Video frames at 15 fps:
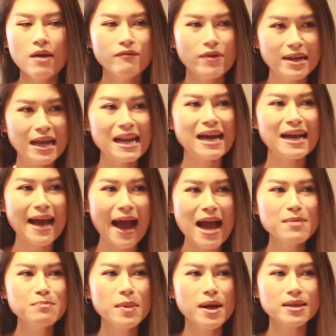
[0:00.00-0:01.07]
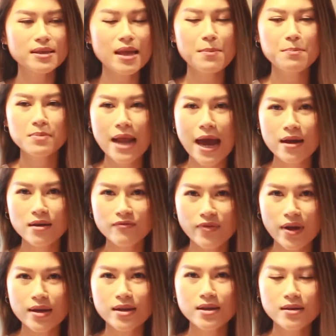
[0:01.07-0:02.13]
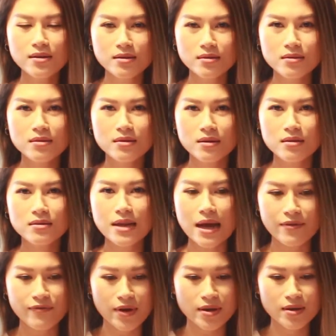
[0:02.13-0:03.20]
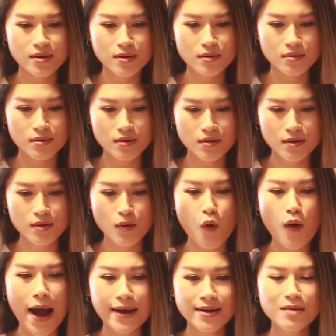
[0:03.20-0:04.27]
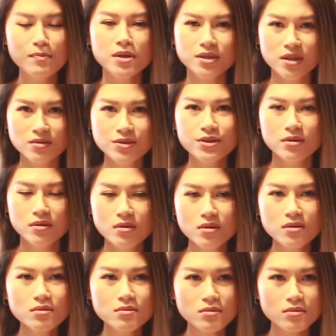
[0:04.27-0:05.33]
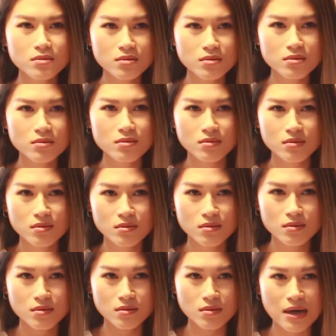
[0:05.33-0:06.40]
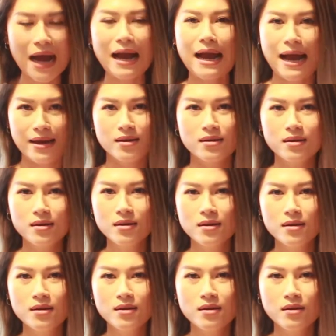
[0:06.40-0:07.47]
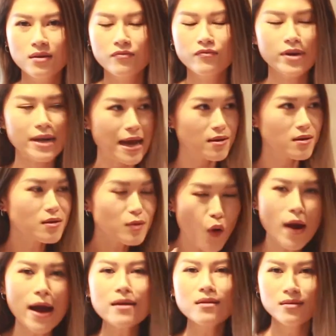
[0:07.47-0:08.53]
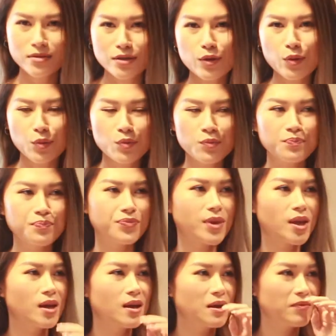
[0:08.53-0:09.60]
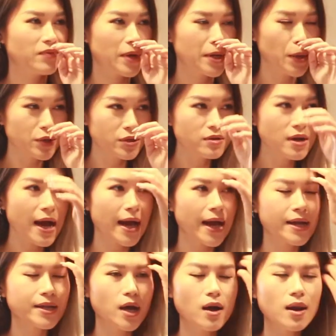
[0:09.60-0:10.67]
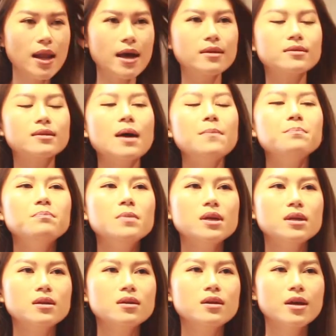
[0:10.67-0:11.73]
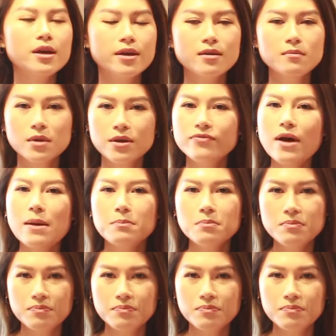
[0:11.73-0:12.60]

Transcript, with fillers: và đây là cái mà tâm đang phải đang phải cố gắng để mà chỉnh sửa hàng ngày và đang rất cố gắng rất là nhiều và điều thứ hai đó là tâm bị nghiện mỹ phẩm